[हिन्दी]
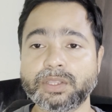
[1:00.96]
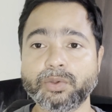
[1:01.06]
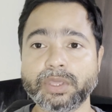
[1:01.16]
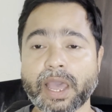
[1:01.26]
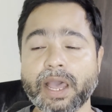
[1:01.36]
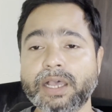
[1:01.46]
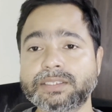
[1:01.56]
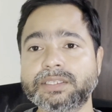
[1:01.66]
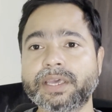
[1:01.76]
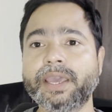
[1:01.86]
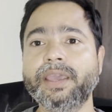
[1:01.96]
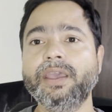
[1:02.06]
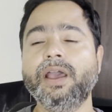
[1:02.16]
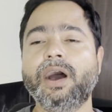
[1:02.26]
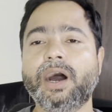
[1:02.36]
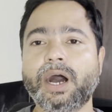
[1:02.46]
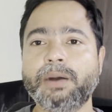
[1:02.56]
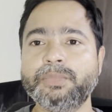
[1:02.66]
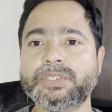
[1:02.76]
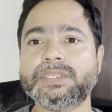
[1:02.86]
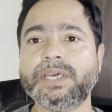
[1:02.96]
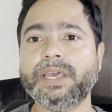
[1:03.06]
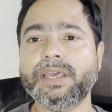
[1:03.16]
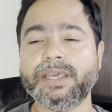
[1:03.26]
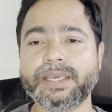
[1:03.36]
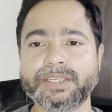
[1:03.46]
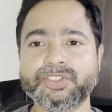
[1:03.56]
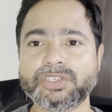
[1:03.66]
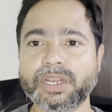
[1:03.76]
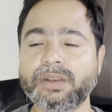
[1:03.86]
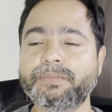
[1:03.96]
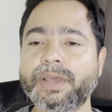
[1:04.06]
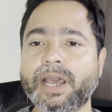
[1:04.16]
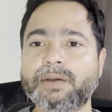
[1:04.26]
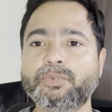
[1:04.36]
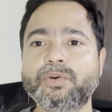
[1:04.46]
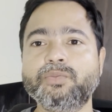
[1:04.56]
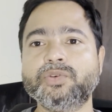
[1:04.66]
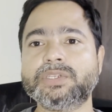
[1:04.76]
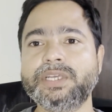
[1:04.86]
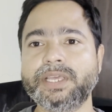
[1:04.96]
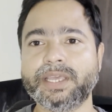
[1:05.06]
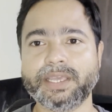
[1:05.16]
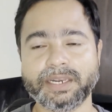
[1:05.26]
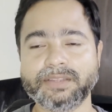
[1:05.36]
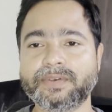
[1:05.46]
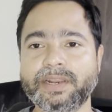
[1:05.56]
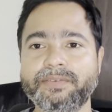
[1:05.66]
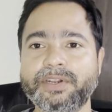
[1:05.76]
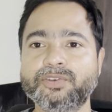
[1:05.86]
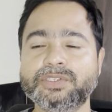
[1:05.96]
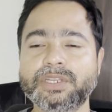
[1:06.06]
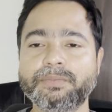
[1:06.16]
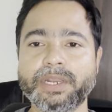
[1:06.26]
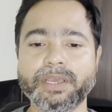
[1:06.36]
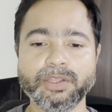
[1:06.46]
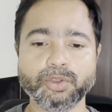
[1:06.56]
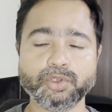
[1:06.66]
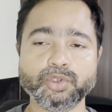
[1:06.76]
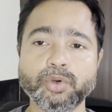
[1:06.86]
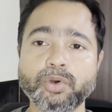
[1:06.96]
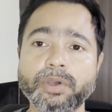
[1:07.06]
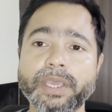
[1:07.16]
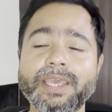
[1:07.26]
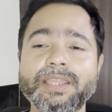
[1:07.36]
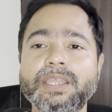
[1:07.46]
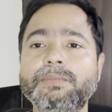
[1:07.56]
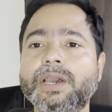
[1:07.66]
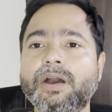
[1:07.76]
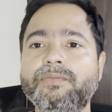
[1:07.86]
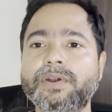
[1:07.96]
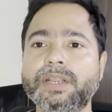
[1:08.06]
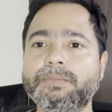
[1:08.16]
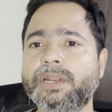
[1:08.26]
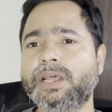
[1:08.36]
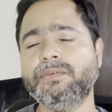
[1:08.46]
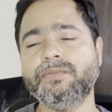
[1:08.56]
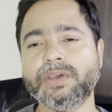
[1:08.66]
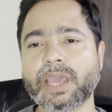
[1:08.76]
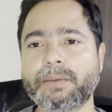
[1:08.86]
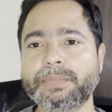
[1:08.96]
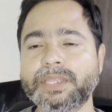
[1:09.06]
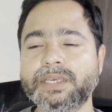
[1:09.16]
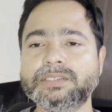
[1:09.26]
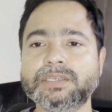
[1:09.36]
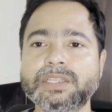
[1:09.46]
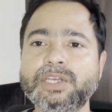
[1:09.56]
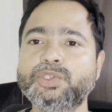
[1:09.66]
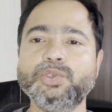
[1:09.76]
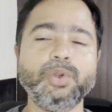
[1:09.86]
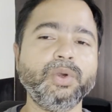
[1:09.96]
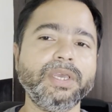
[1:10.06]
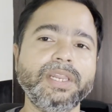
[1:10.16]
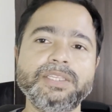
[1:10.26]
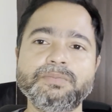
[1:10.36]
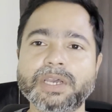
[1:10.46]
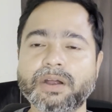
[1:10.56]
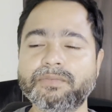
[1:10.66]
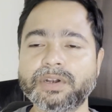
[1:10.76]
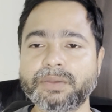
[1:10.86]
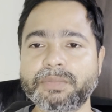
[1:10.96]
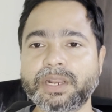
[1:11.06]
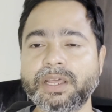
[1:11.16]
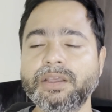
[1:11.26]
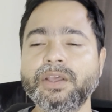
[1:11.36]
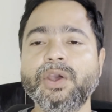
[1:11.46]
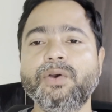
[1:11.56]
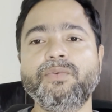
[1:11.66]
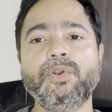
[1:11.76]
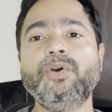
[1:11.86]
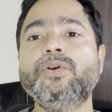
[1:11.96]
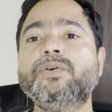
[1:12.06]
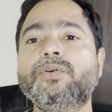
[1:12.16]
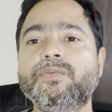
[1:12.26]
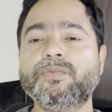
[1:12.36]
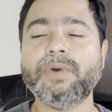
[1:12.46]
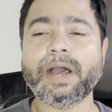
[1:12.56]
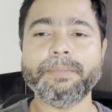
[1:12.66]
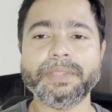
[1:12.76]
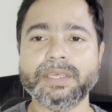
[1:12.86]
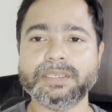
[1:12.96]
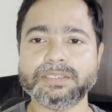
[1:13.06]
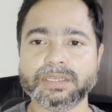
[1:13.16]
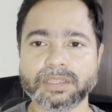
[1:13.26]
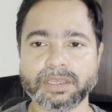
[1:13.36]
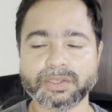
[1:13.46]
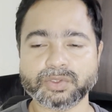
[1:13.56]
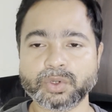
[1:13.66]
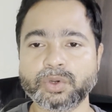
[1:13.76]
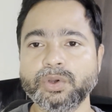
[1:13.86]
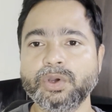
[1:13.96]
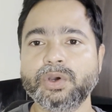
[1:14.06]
थे तो यहाँ से अब से इस चैनल पे आपको मोस्टली इंग्लिश वाले वीडियोस नहीं मिलेंगे तो जो हिंदी में कंफर्टेबल है वो यहाँ पे देख सकते हैं जो लोग इंग्लिश में कंफर्टेबल है वो लोग वहाँ पे देख सकते हैं सो